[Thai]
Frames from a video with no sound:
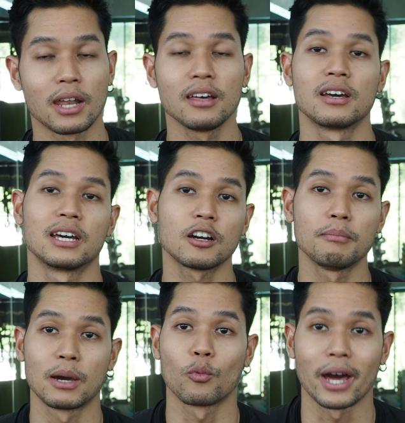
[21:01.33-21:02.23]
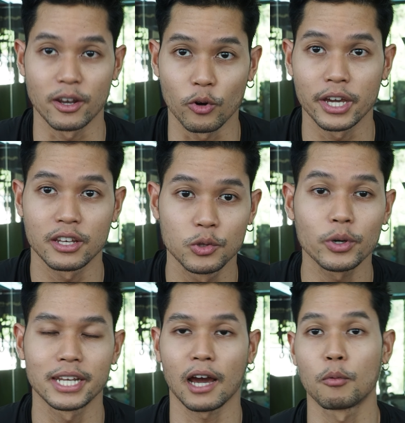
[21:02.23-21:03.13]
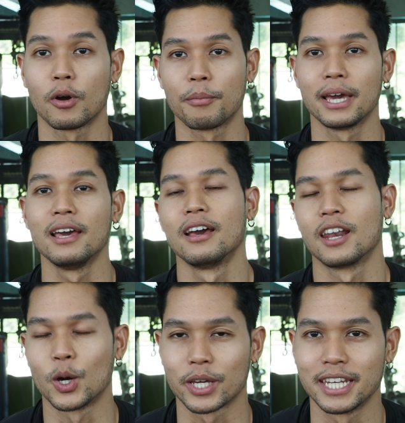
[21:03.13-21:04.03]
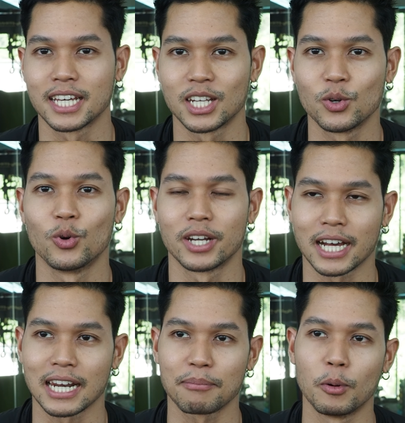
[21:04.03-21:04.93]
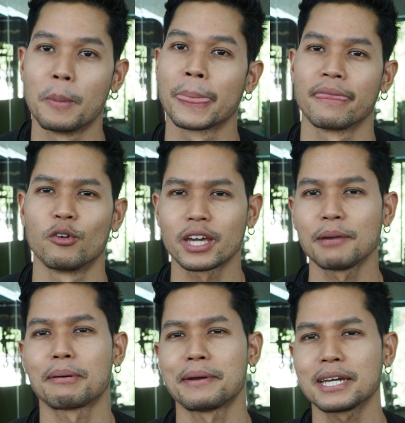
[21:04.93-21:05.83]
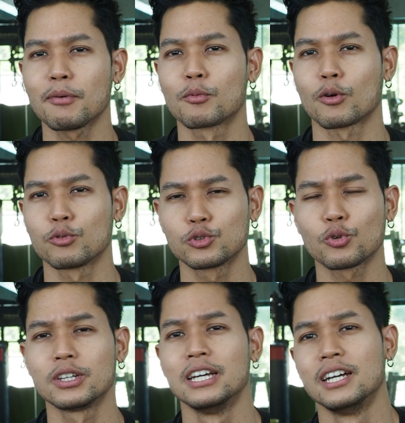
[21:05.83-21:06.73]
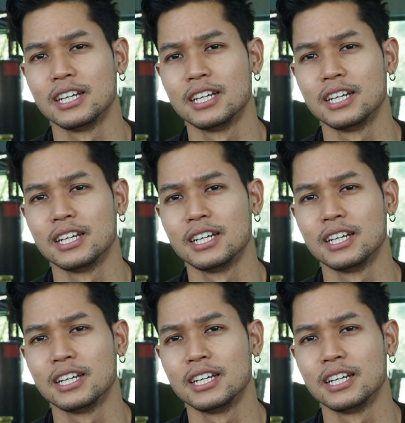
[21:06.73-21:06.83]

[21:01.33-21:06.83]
หวานเลยแล้วก็แบบหวานน้อยด้วยนะครับผมเอาไปลองกินกันดูนะครับผมโอเคประมาณนี้ครับผมขอบคุณทุกคน